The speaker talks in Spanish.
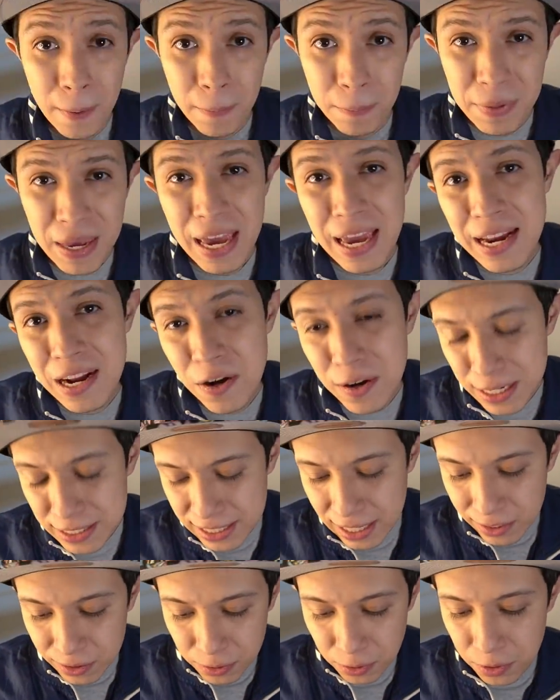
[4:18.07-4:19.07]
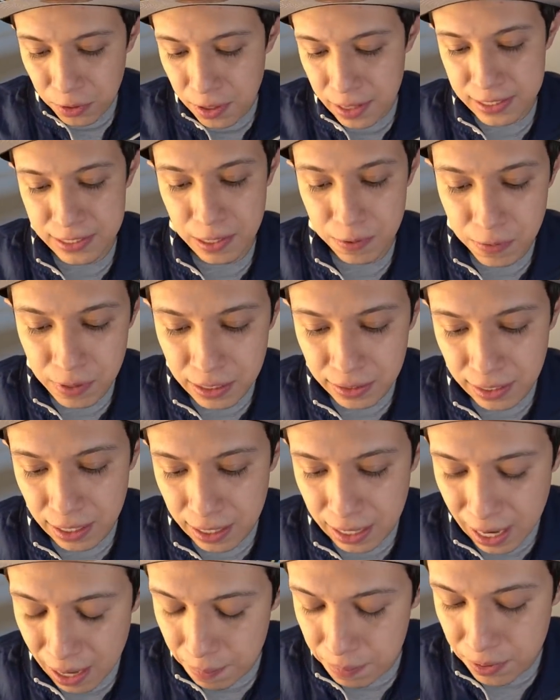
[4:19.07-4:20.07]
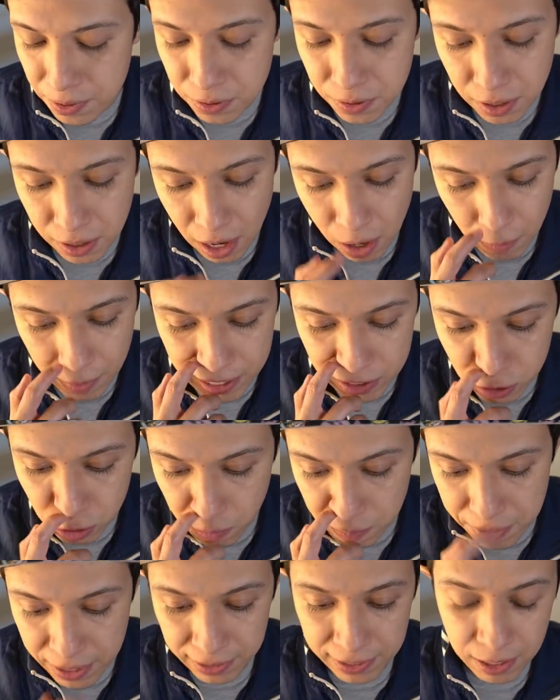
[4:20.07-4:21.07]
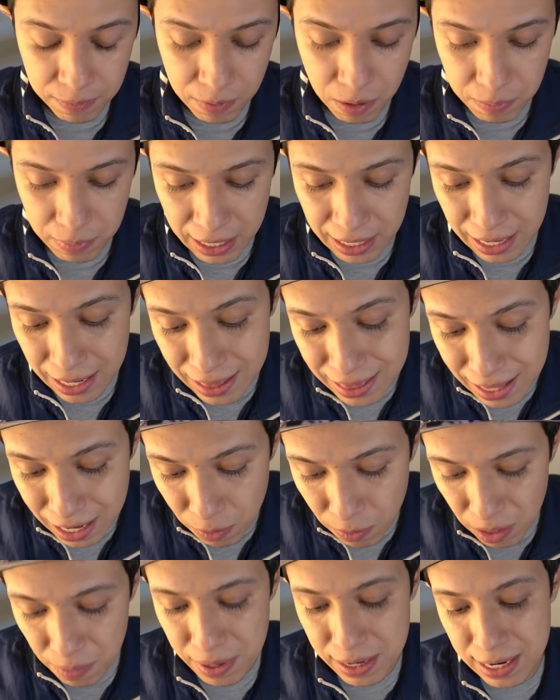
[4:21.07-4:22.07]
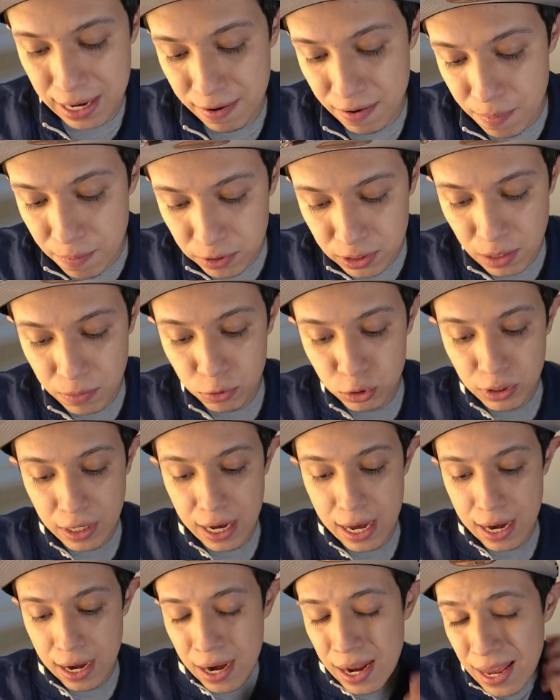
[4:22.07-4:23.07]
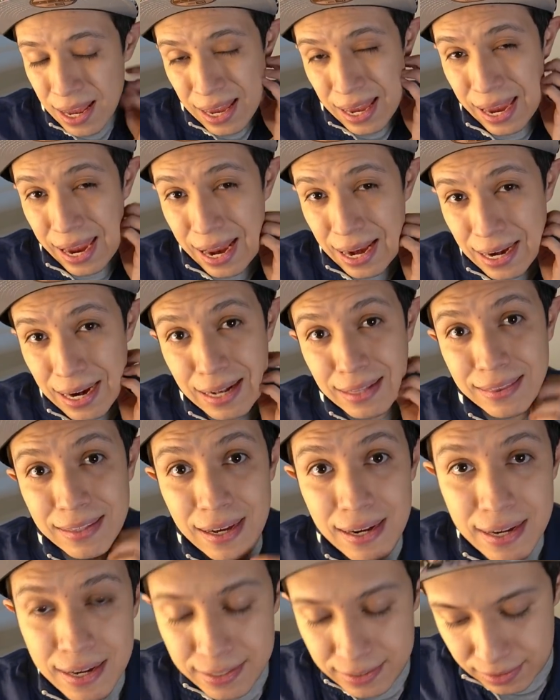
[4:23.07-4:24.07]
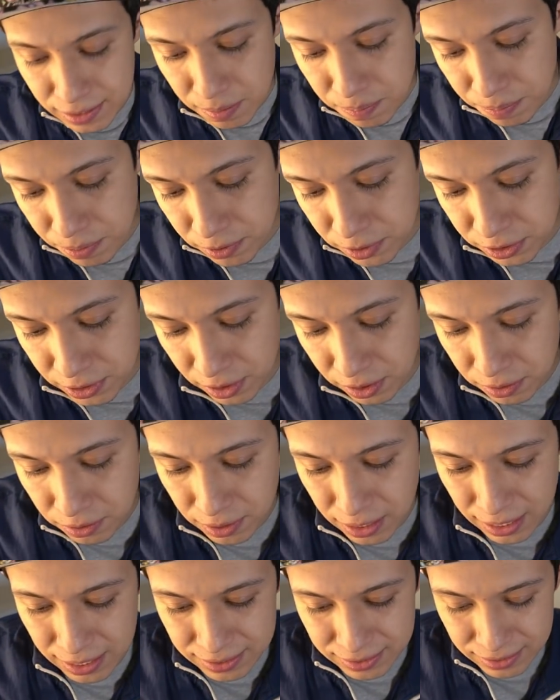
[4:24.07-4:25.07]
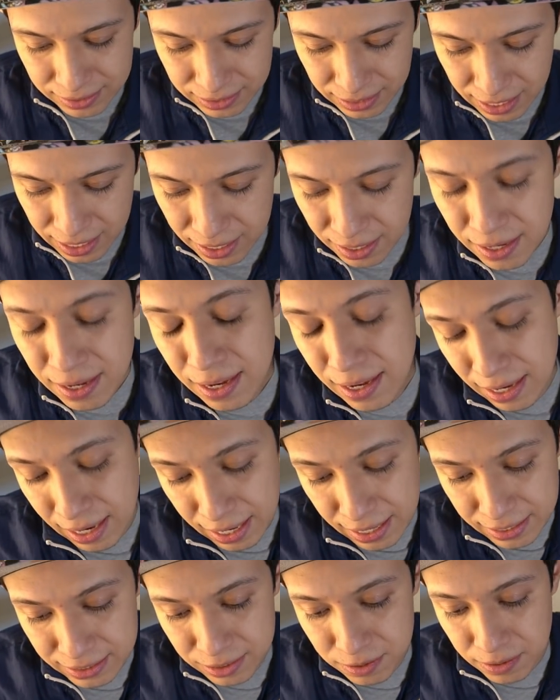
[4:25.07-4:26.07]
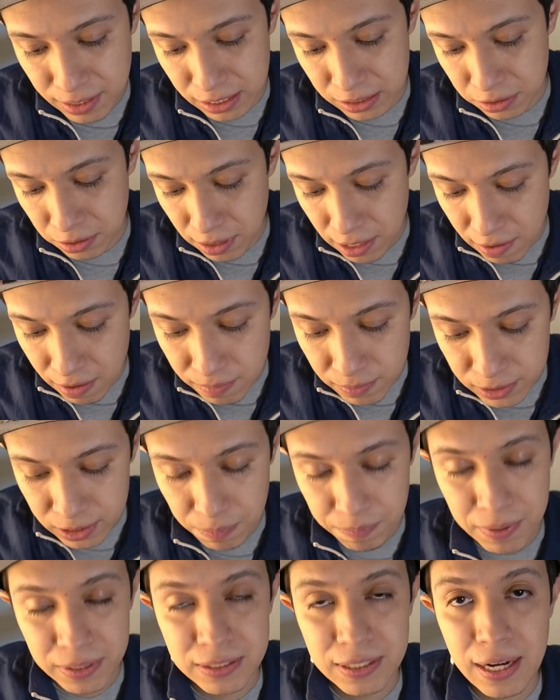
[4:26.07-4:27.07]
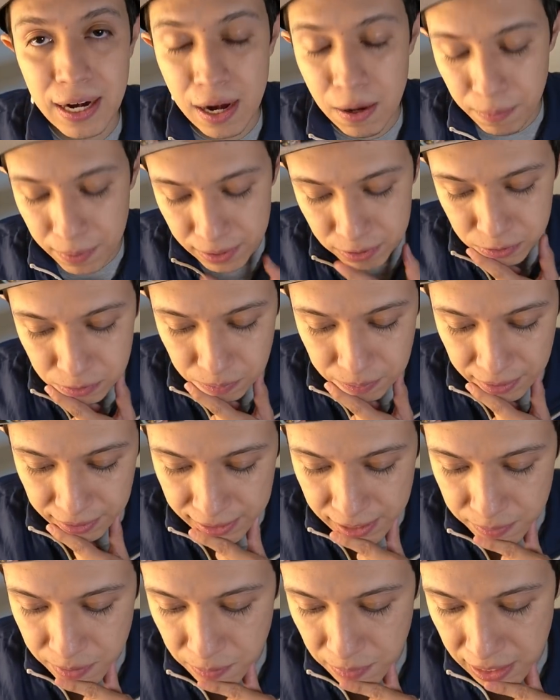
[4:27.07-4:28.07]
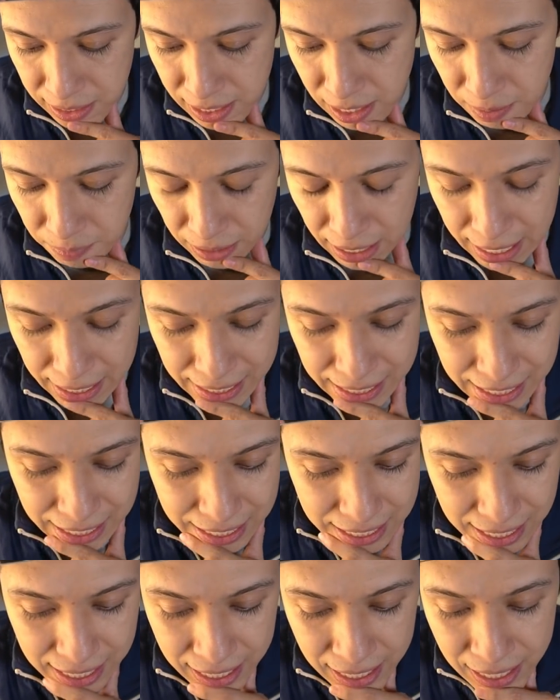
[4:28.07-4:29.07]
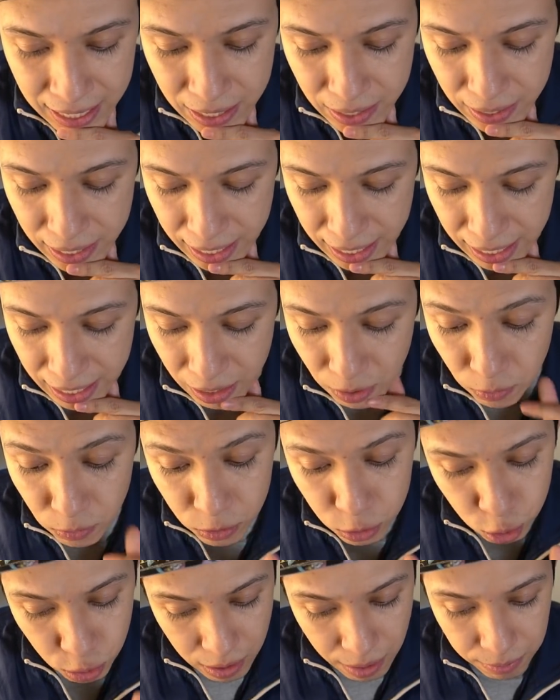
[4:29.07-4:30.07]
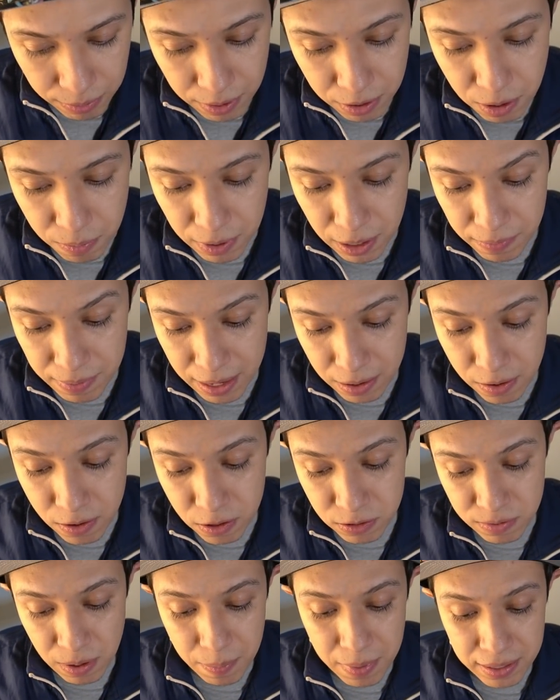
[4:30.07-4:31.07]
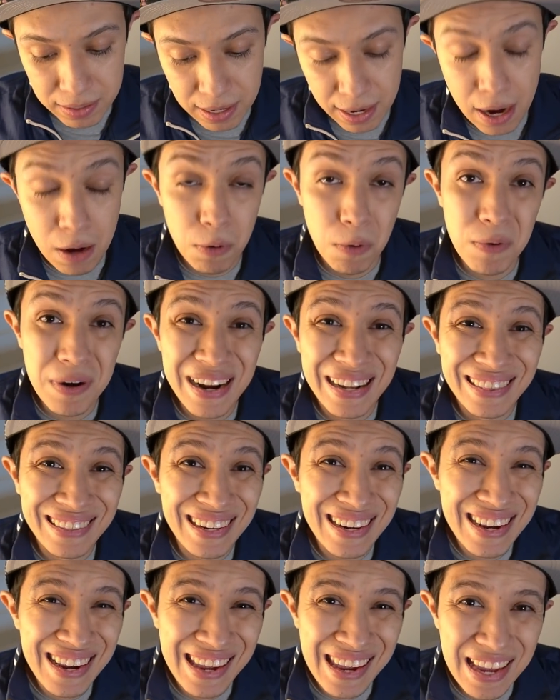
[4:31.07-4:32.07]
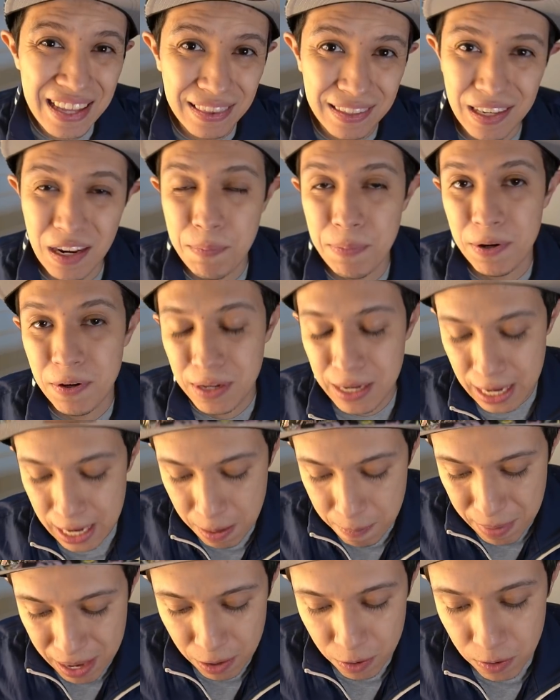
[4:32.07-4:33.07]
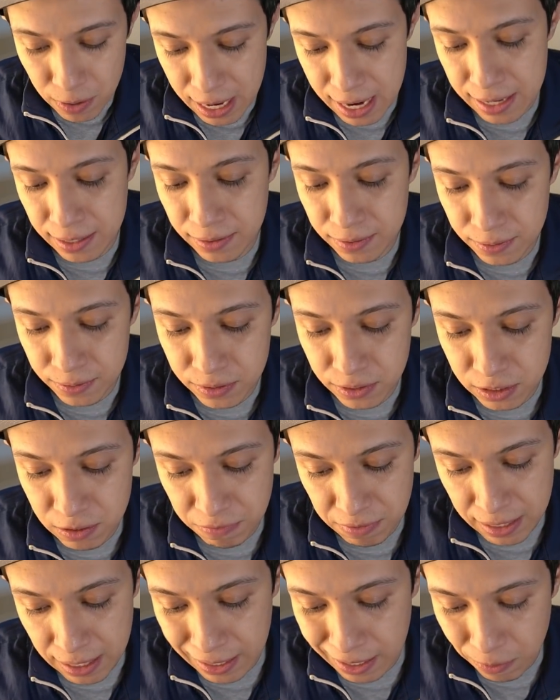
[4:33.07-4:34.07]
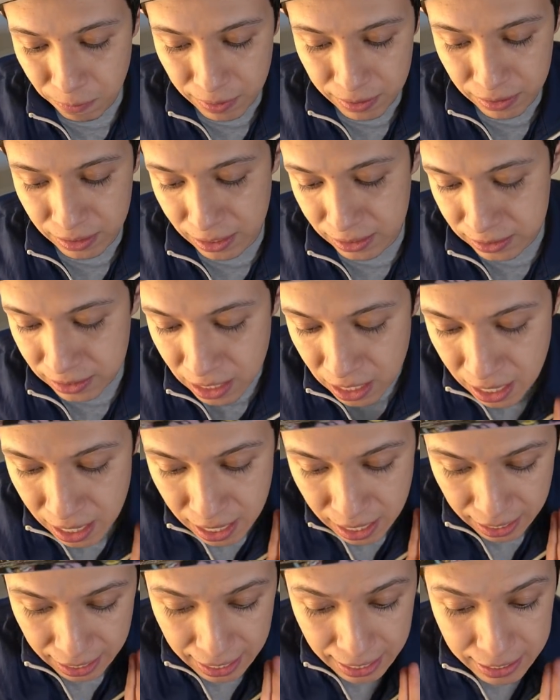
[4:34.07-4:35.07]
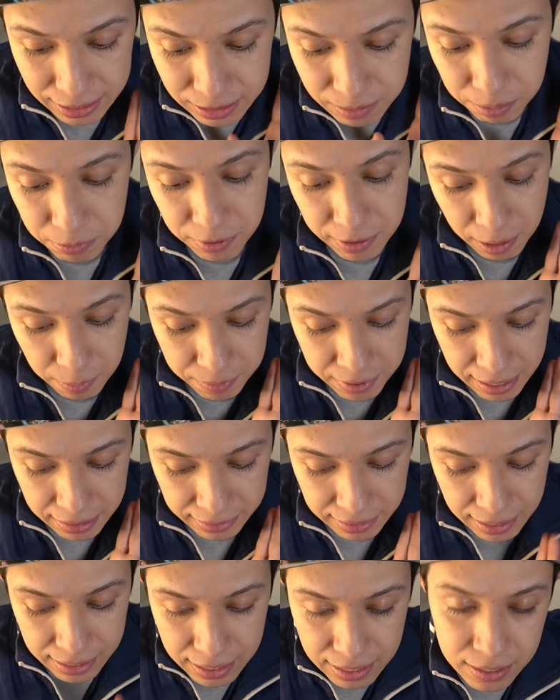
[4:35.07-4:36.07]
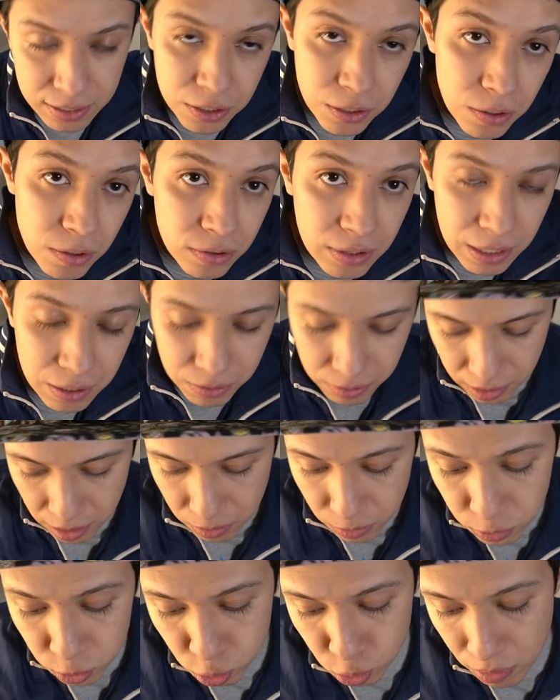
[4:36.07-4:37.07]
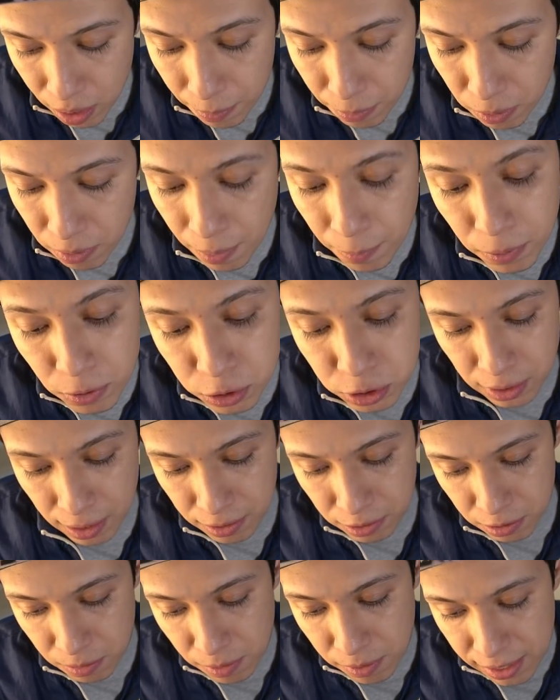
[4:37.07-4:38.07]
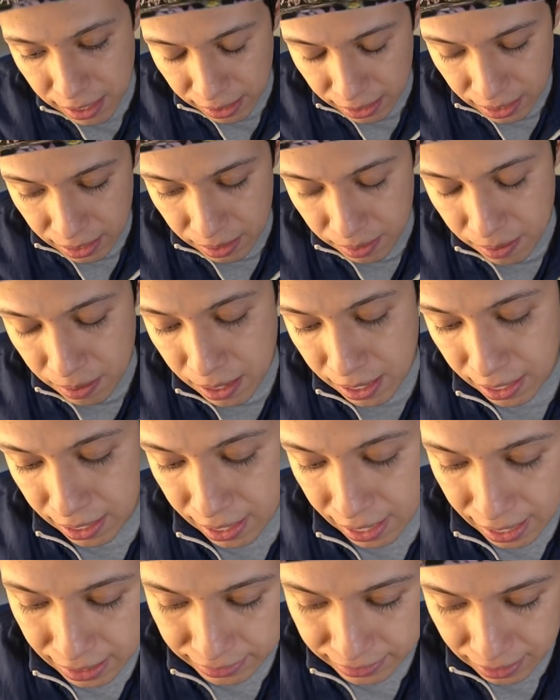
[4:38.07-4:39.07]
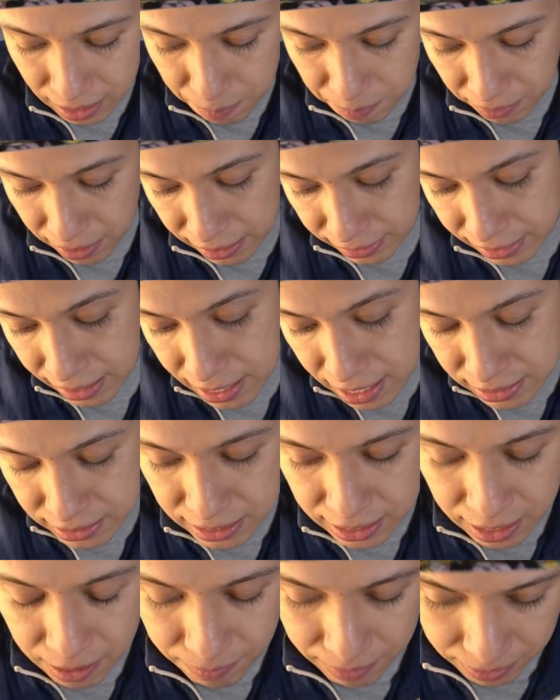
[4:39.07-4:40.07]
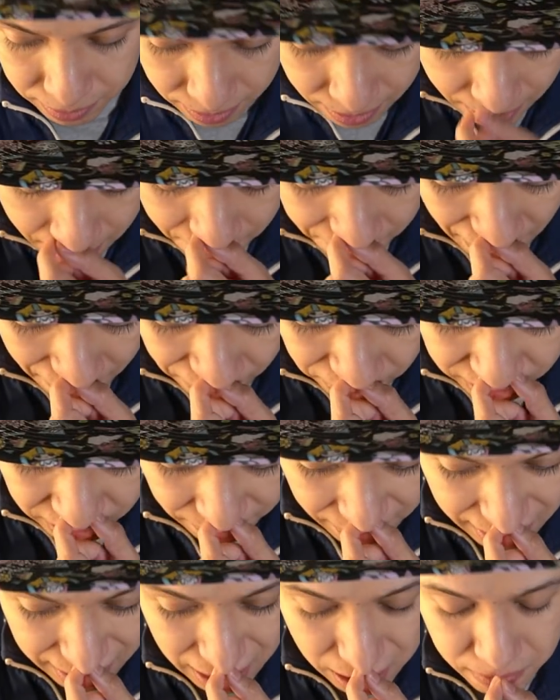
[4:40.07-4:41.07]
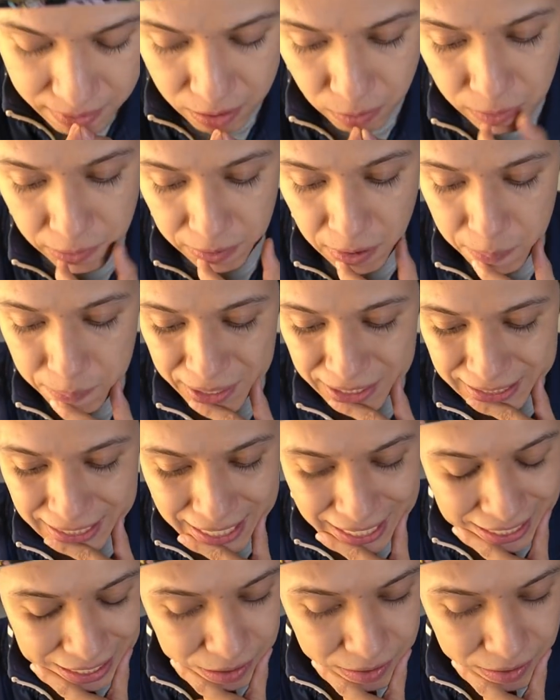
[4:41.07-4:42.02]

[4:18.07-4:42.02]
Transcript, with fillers: Bien, ahora es el turno de hacer un intercambio con el buen Super Nermemin. De igual manera vamos a buscar el Altaria 100% que les decía. En esta ocasión le vamos a pasar al buen Super Nermemin, al, al Guille, eh, un suablo y como él vieron, nos va a mandar él una altaria que ya tiene, pero quiere mejorar. Entonces, a final de cuentas, él aceptó darme una altaria. Yo no tengo ningún suablo evolucionado como darle eh, altaria por altaria. Así que bueno, vamos a ver. Ya no me acuerdo el PC.